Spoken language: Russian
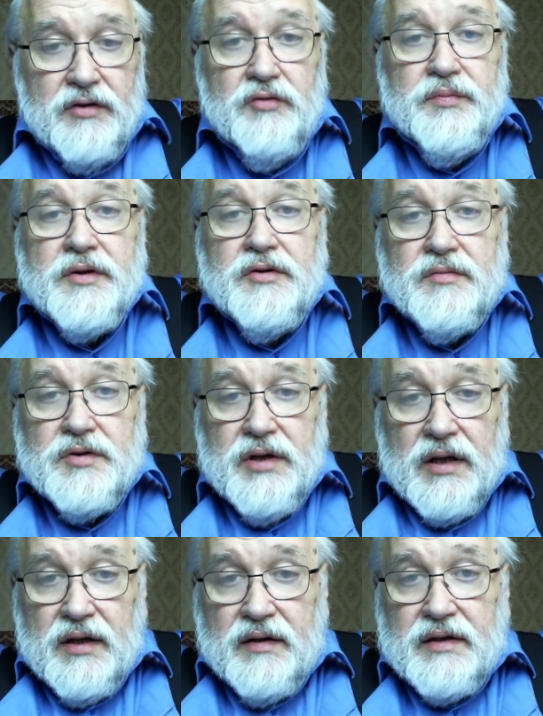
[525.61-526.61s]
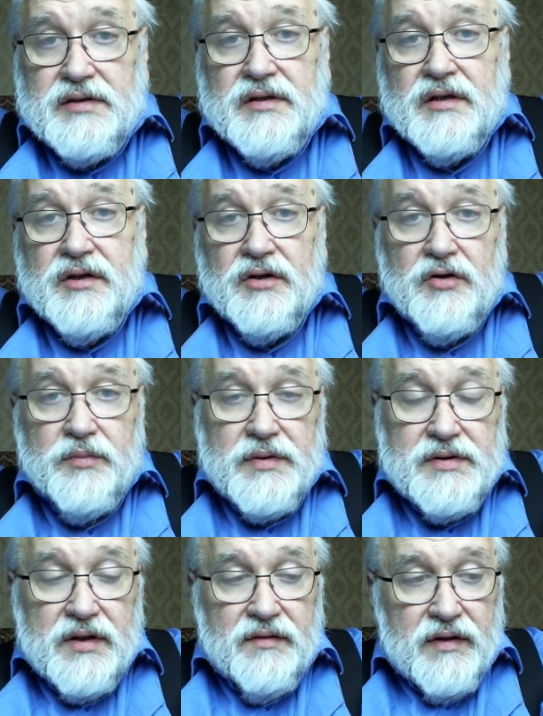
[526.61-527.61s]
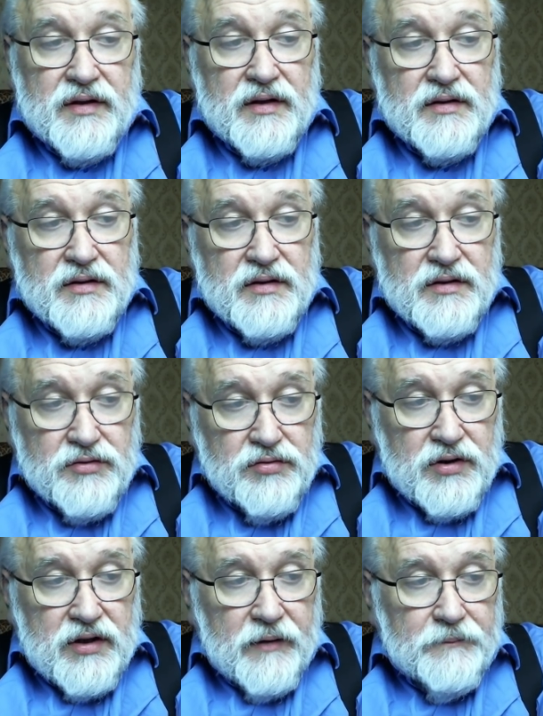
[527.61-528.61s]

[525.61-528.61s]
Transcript: Но ну, потом уж, когда Константинополь захватил турки,